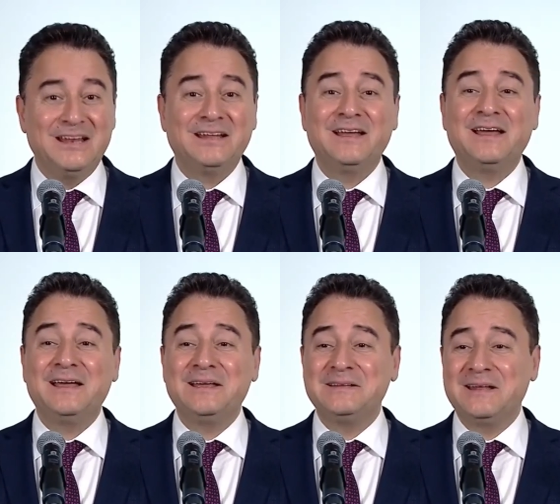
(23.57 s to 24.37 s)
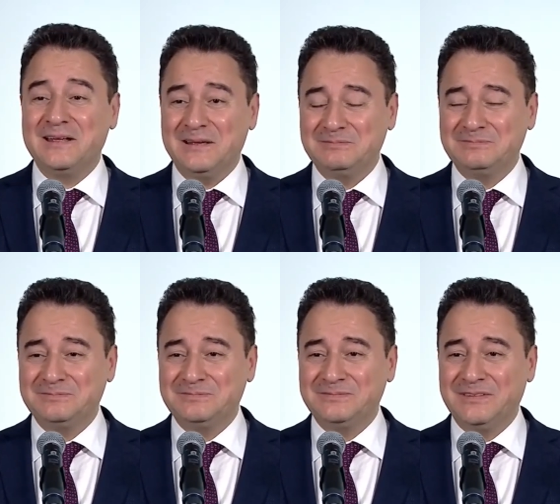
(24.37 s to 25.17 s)
Nereden nereye?
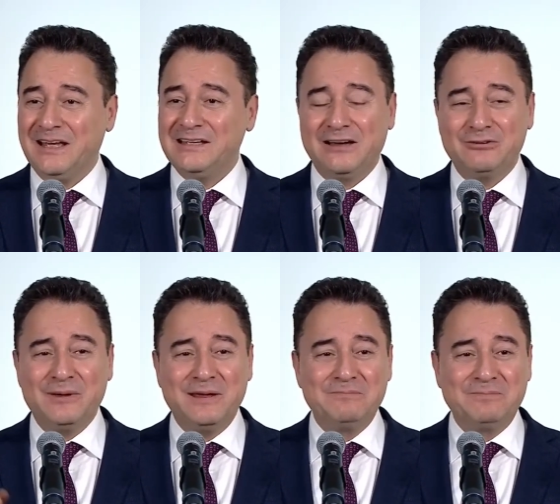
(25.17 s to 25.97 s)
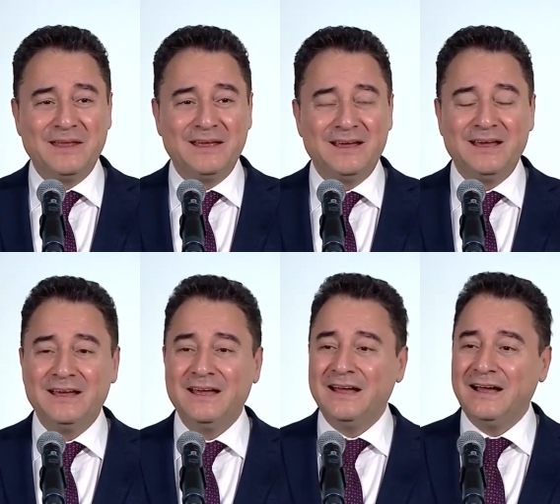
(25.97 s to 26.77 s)
Hey yavrum hey.
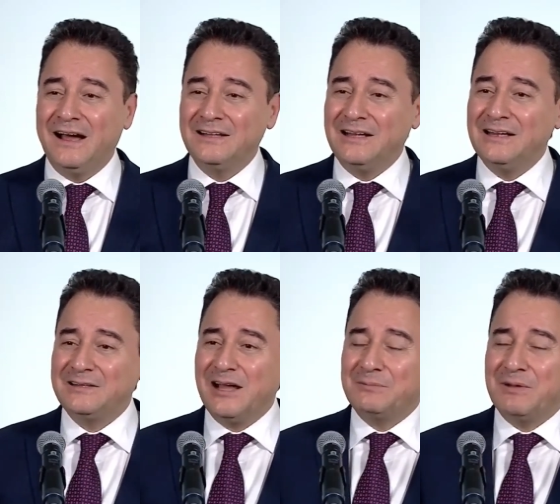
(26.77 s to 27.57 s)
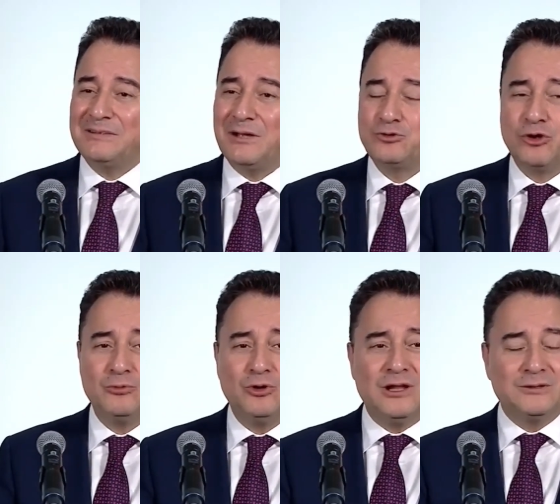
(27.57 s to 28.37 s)
Adalet dağıtmaktan
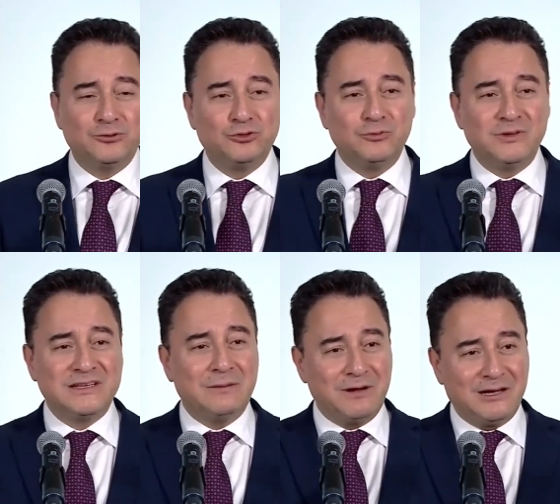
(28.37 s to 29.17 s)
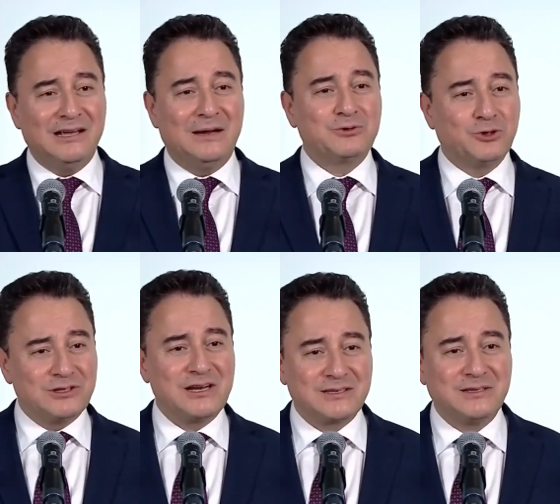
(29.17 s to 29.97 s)
sorumlu olan kurumda sen bakan yardımcısı
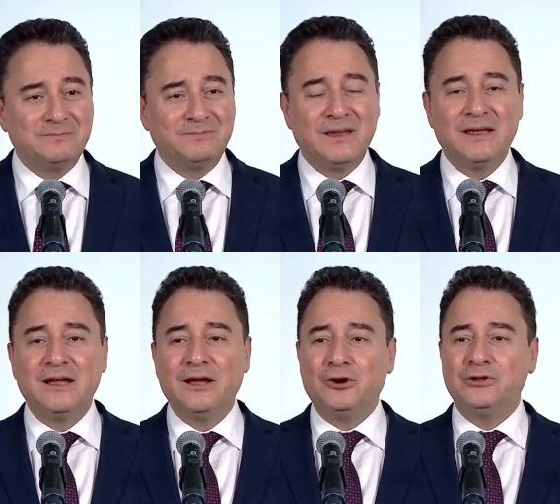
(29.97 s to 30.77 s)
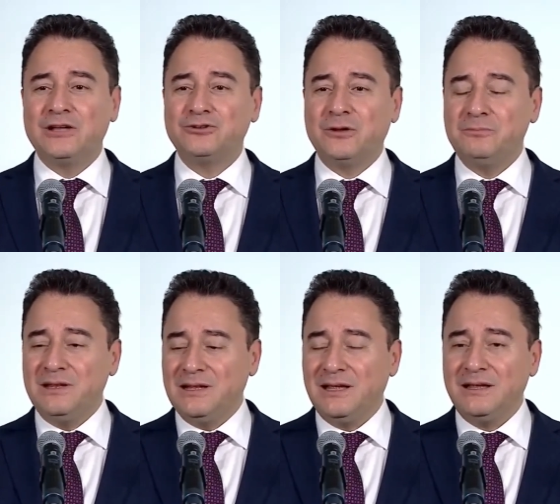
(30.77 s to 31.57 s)
olacaksın. Ondan sonra
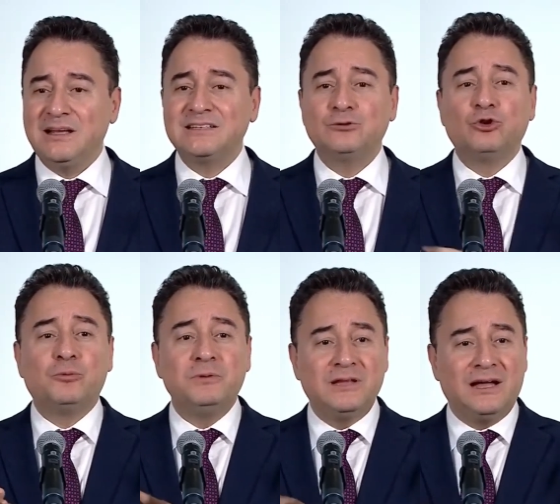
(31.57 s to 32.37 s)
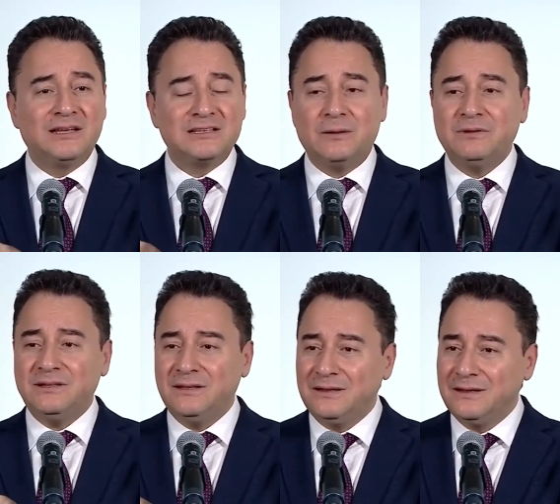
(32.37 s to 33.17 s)
millete nasıl torpil
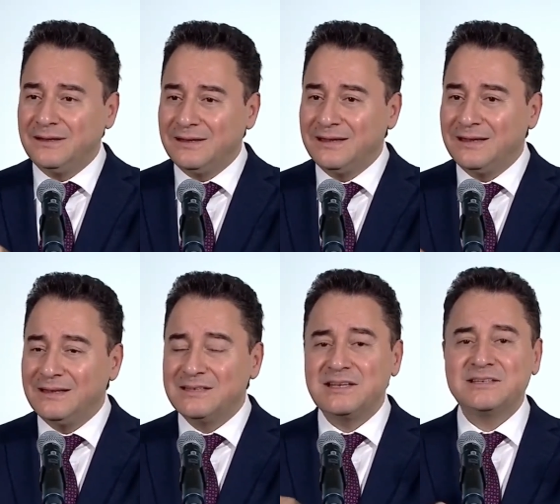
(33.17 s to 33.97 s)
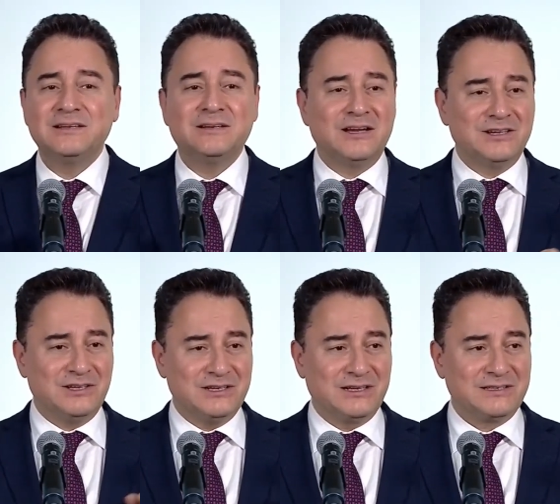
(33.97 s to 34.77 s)
dağıtacağımın listesini
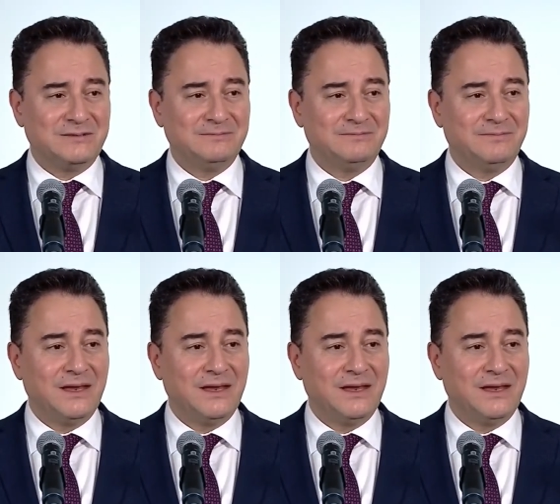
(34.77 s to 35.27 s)
karıştıracaksın.